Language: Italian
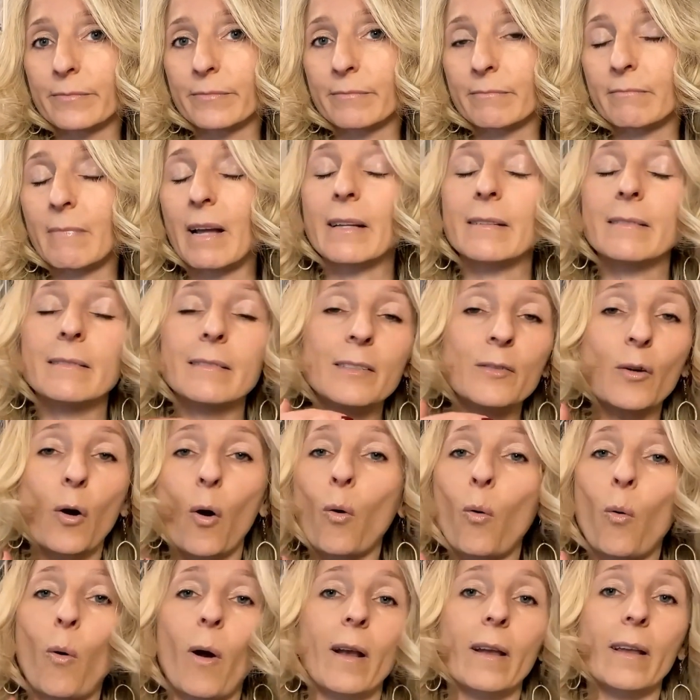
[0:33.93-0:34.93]
Beh, ti do
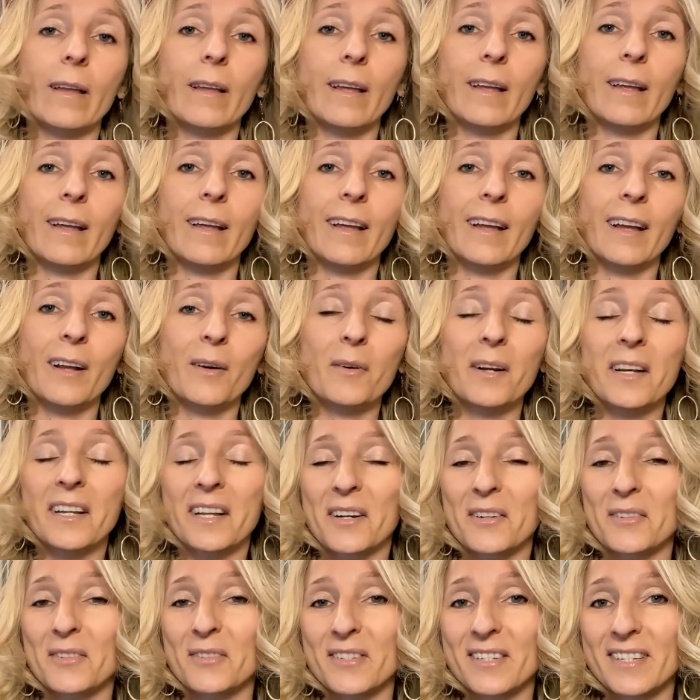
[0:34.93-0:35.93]
qualche,
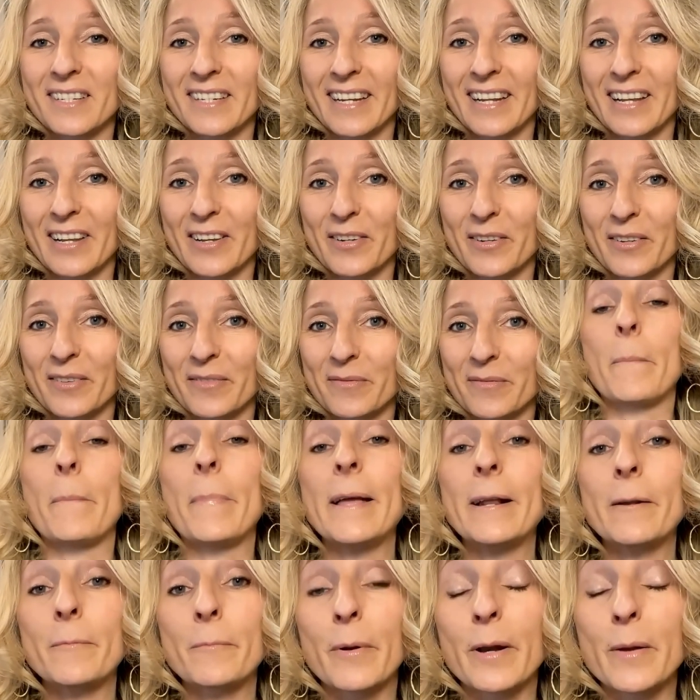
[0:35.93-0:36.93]
qualche consiglio
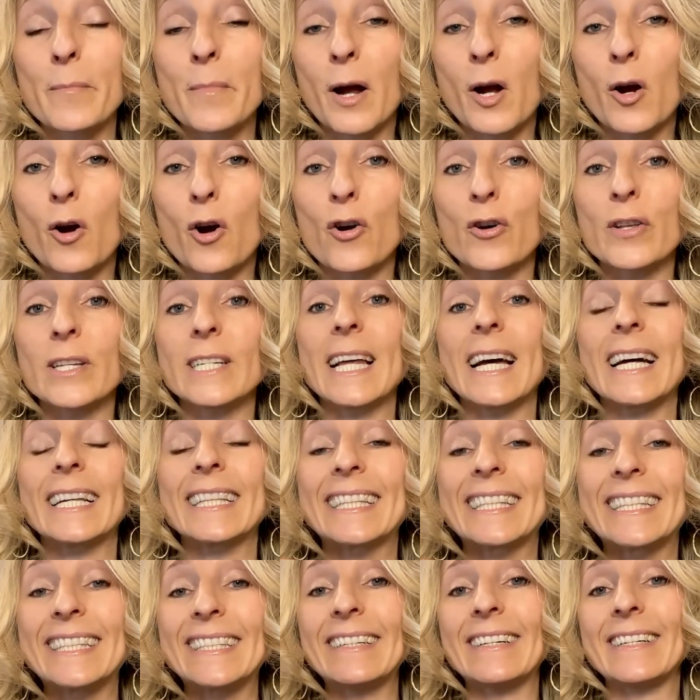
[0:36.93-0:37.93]
per prima cosa
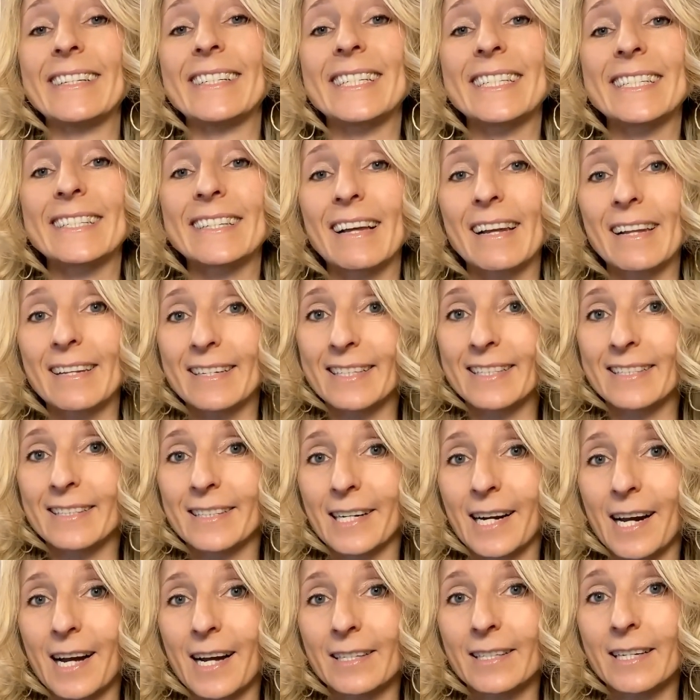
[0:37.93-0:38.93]
testa la
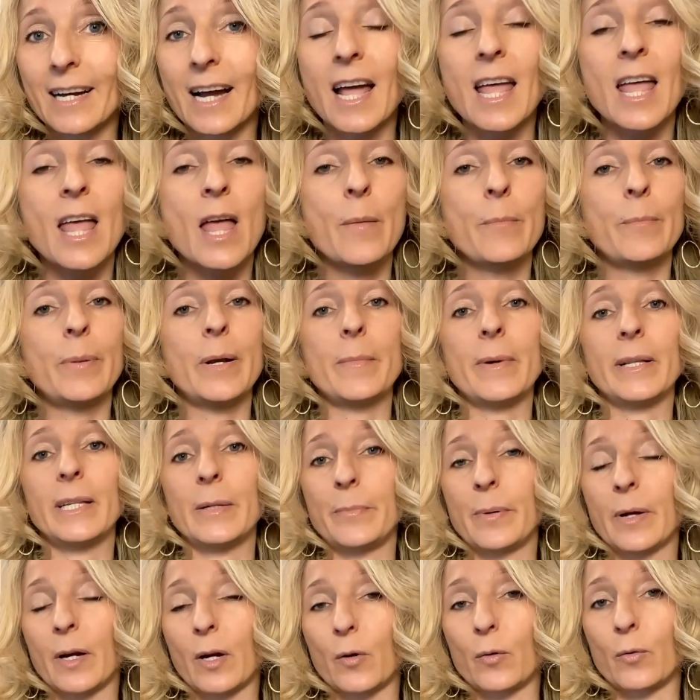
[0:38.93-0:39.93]
strada prima di
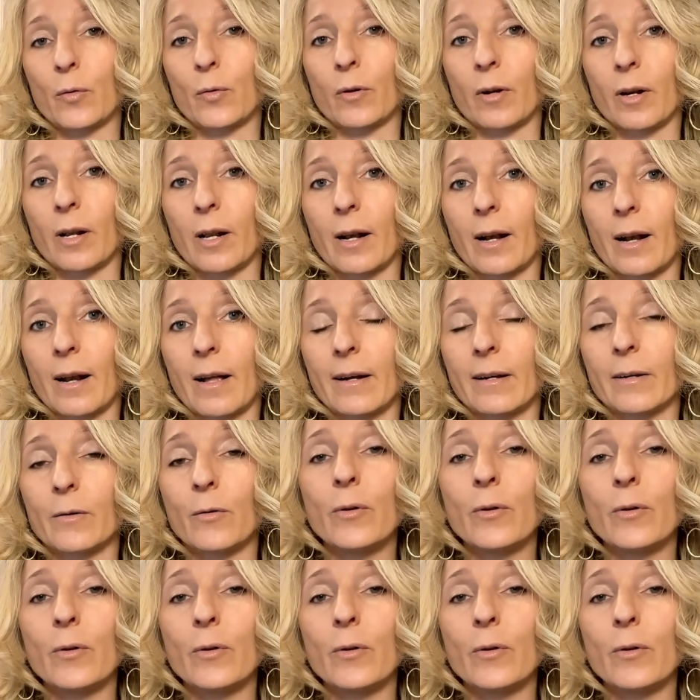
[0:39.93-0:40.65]
percorrerla.